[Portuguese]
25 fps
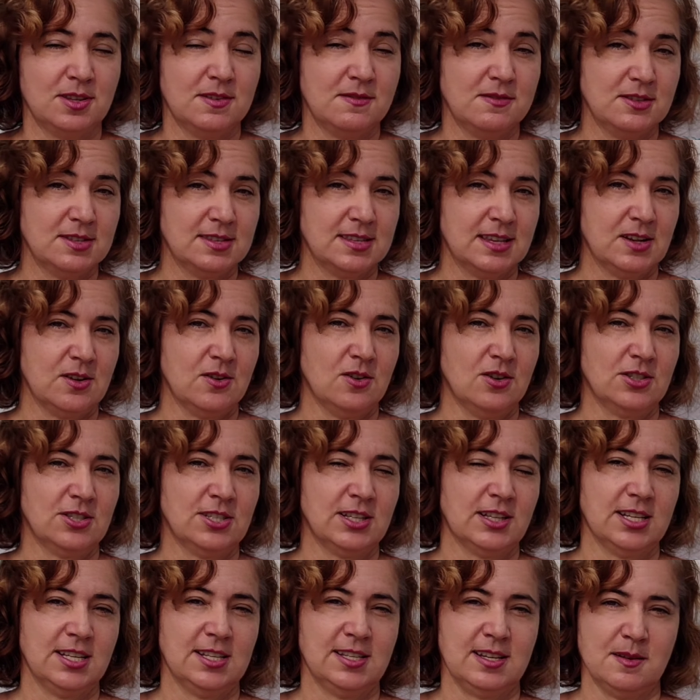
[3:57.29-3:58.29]
O que você
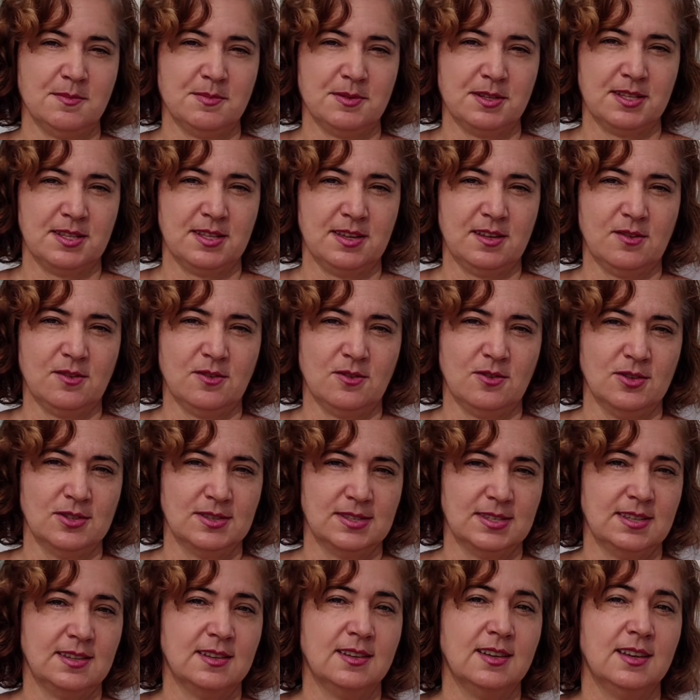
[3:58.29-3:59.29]
gostaria de aprender com
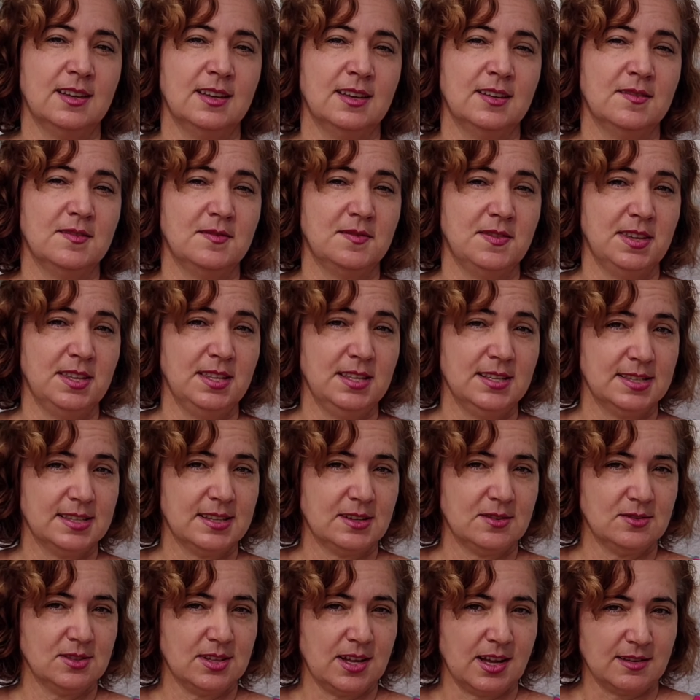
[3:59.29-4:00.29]
Rosinha Vida
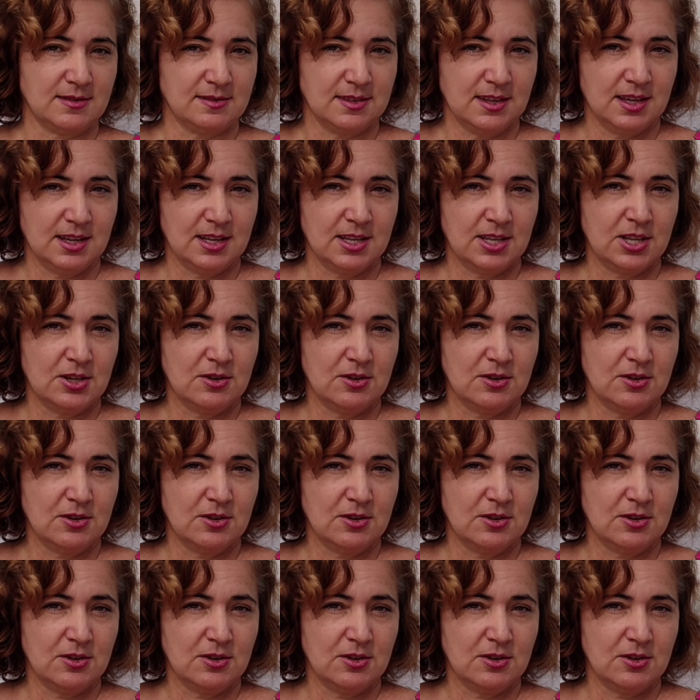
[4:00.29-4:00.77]
Saudável?